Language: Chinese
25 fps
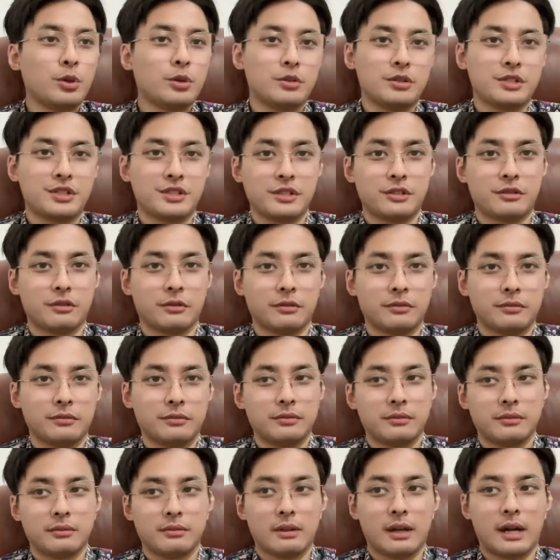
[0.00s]
悠习总
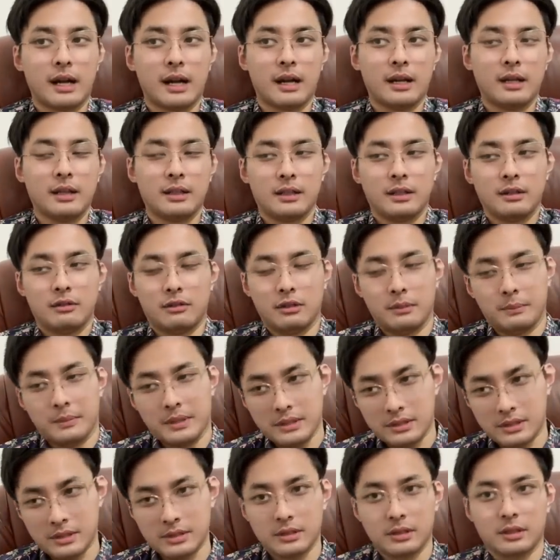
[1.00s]
啊，我
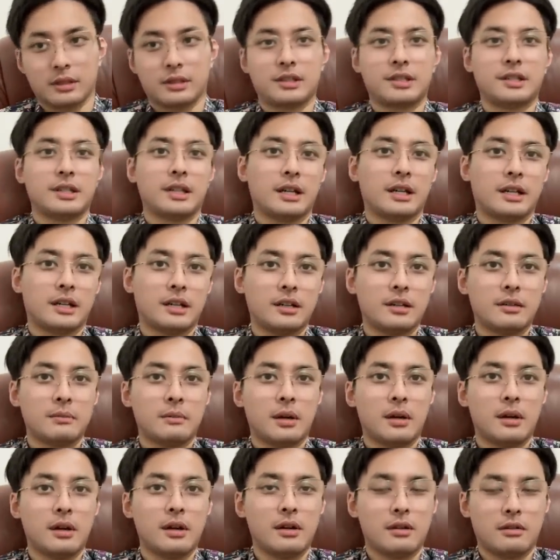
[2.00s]
们是铁哥
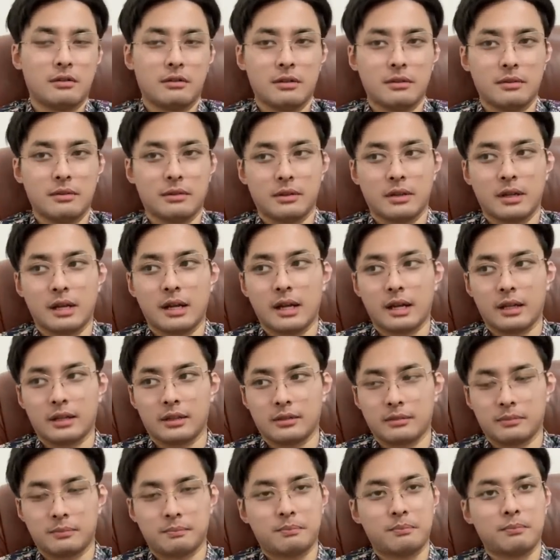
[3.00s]
们儿，我啊，
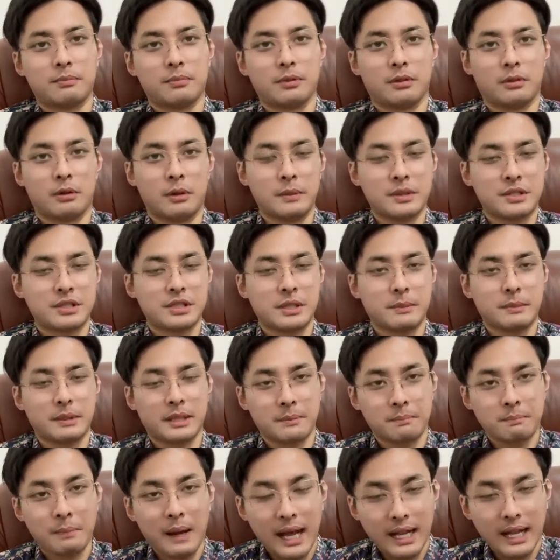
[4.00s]
我们是你们
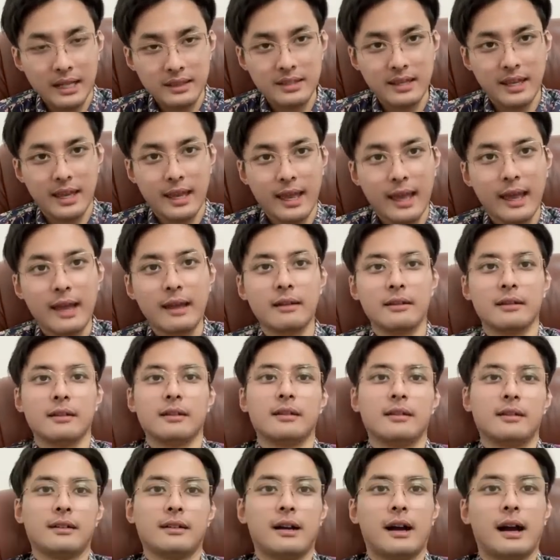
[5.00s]
的巴铁
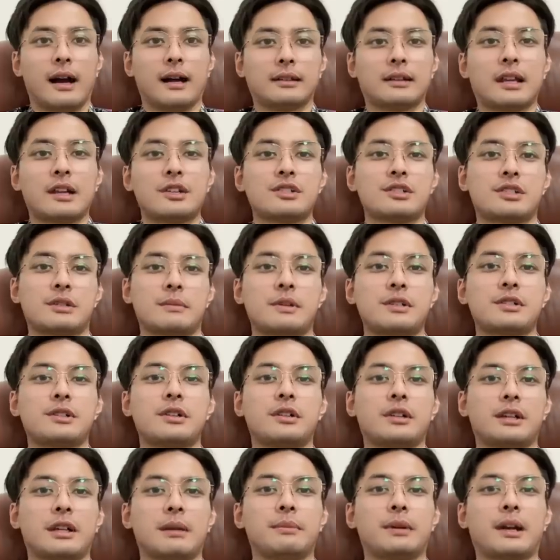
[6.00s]
啊，但是什么
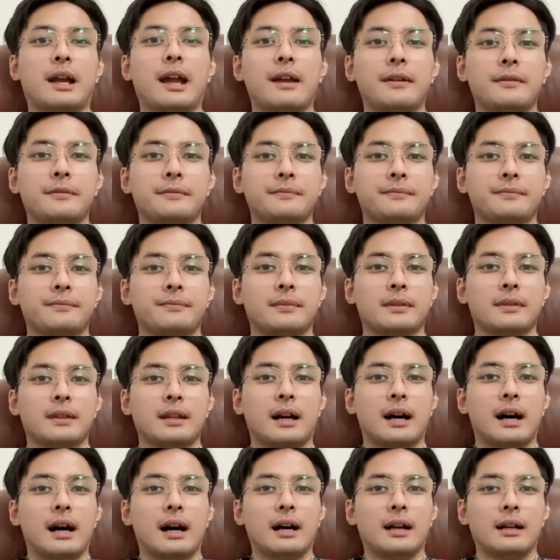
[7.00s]
事儿也不干
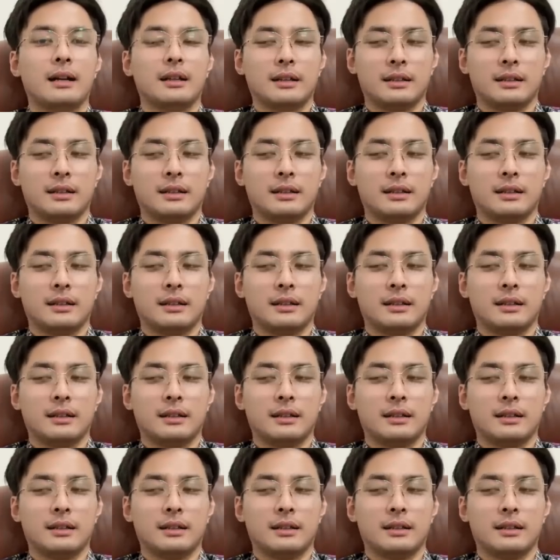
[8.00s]
啊。